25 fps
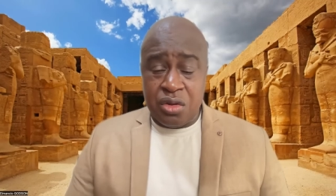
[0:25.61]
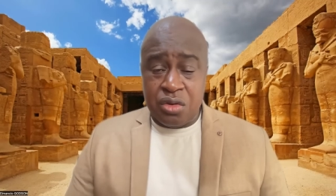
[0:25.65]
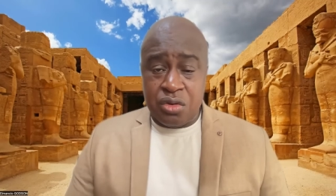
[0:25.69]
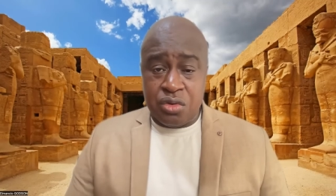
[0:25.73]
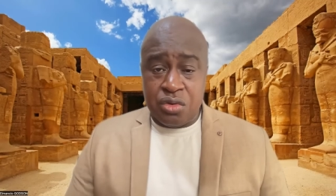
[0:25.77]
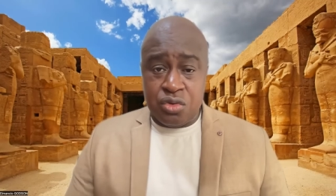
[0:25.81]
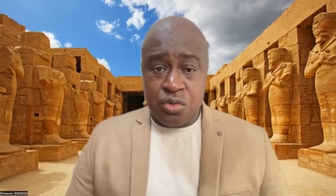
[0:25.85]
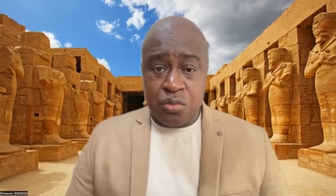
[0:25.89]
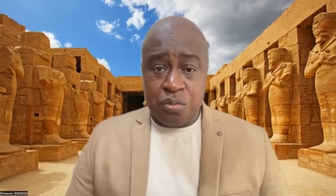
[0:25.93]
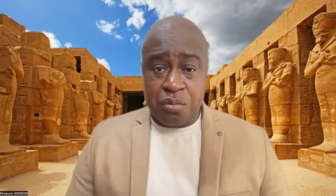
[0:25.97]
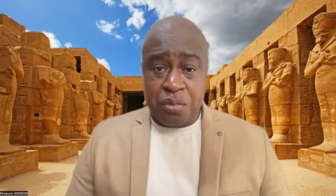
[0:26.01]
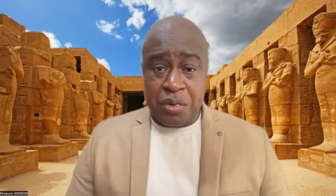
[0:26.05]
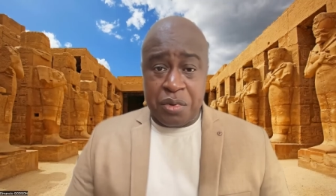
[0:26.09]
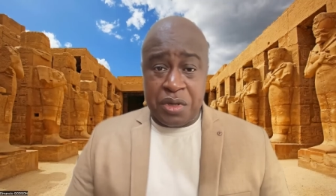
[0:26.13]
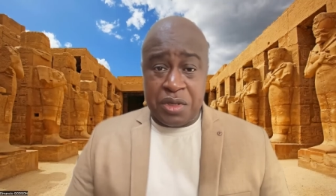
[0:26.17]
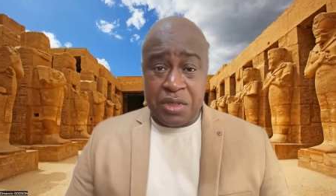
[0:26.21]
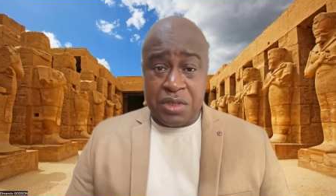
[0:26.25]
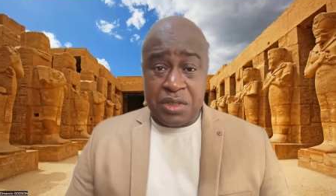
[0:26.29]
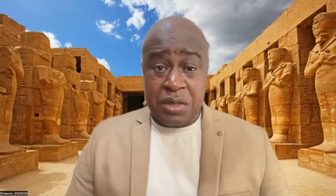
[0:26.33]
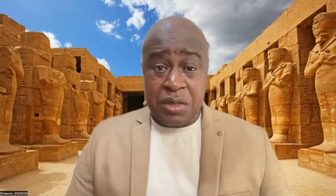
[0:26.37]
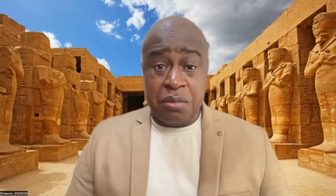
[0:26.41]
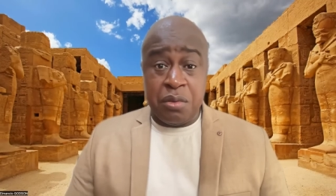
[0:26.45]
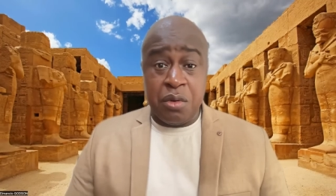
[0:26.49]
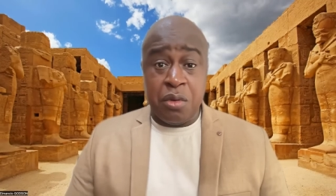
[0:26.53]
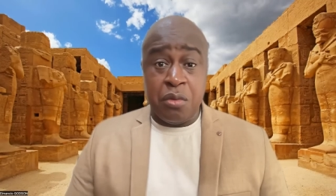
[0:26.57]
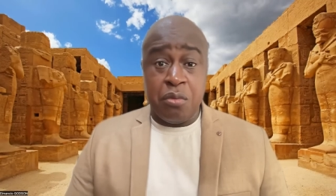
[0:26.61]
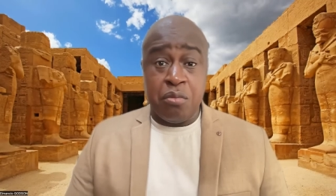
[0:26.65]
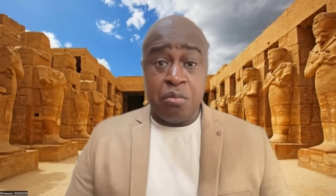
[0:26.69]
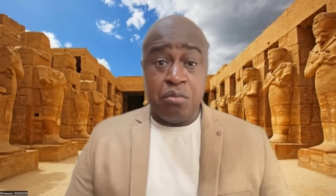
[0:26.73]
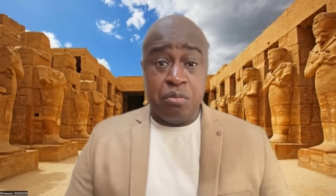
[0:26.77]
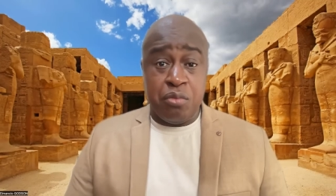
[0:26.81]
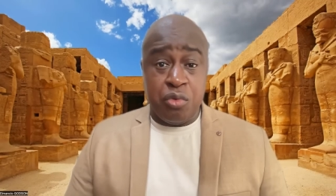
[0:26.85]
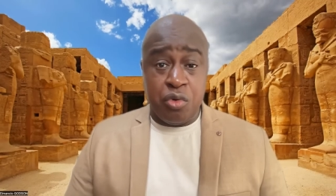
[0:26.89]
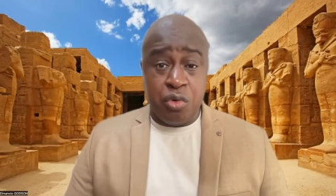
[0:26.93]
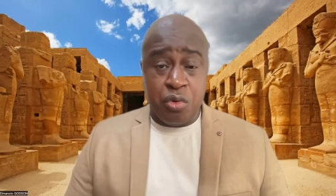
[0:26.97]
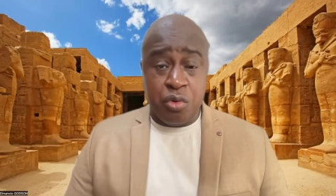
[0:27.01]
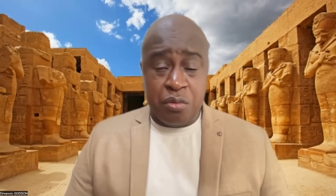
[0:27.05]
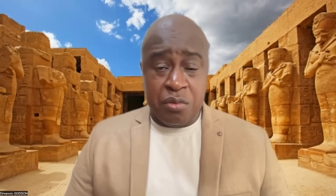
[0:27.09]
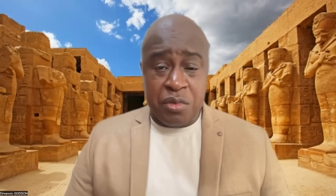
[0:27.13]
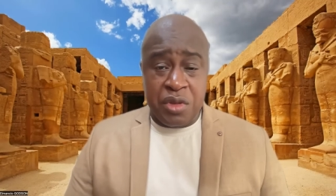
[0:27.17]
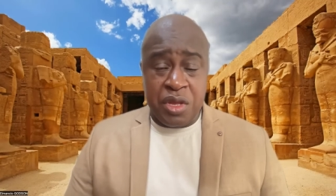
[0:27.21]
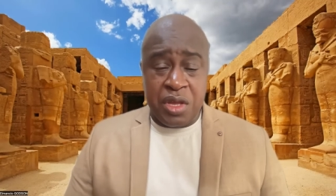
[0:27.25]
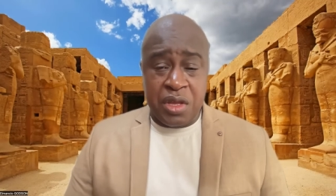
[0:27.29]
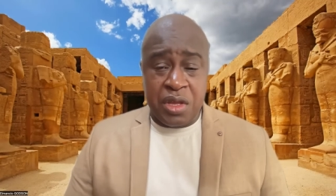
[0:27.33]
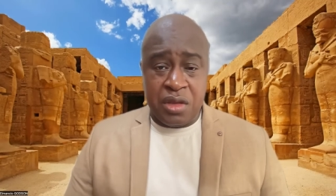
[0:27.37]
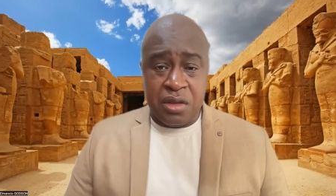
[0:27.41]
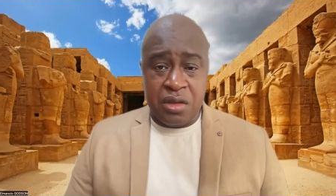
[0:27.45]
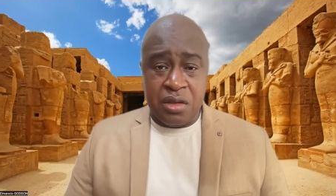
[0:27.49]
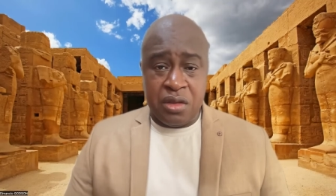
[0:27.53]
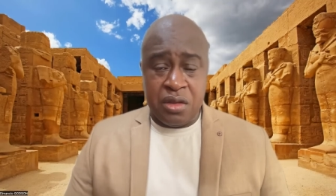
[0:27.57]
du principe
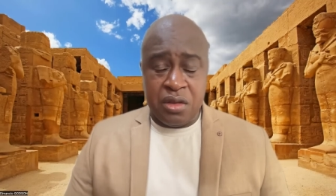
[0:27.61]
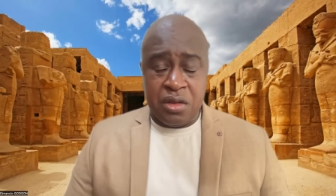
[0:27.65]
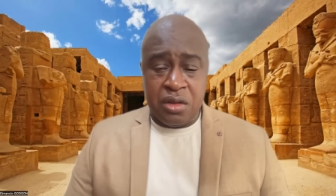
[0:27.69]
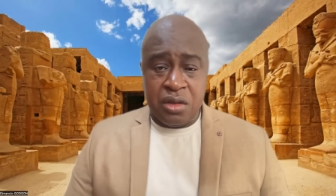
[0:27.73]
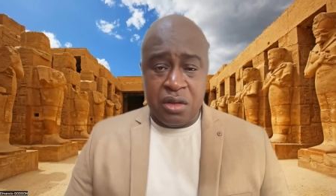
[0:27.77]
premier